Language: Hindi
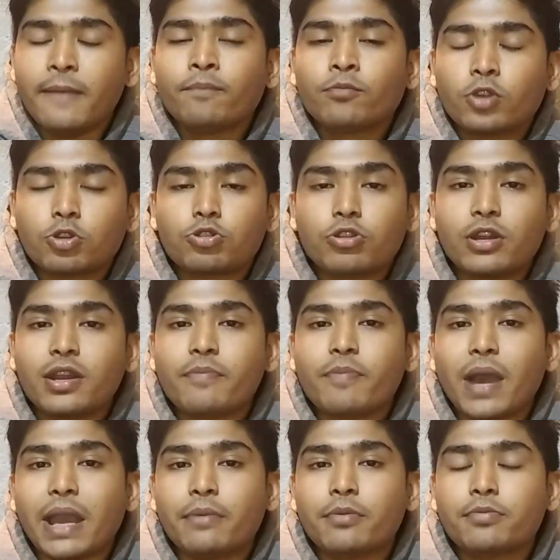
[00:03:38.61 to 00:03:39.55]
तो ट्वेंटी
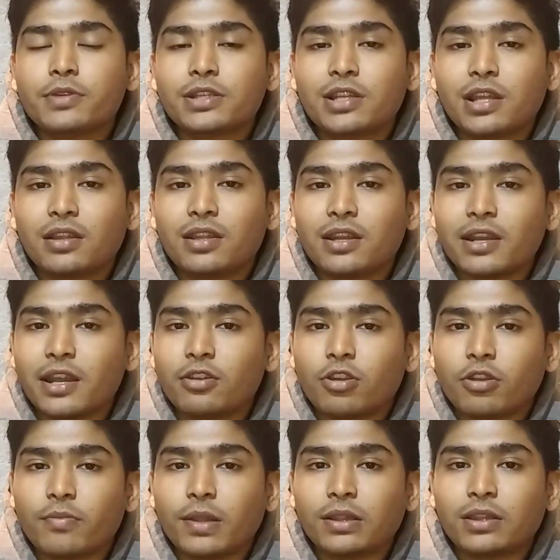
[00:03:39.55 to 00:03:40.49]
फाइव रुपीज दे देना है
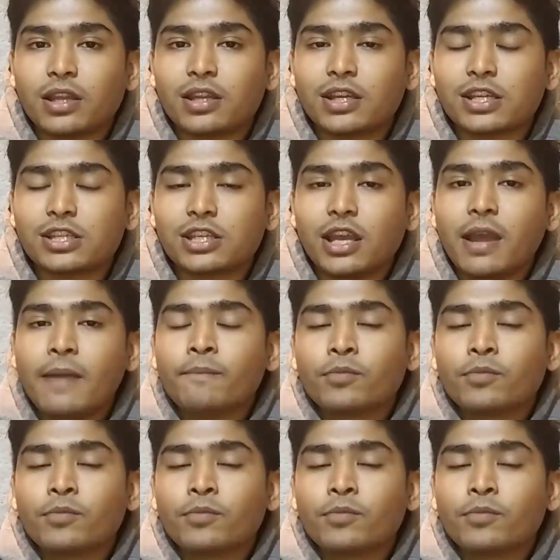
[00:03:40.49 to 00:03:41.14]
नॉर्मल तरीके से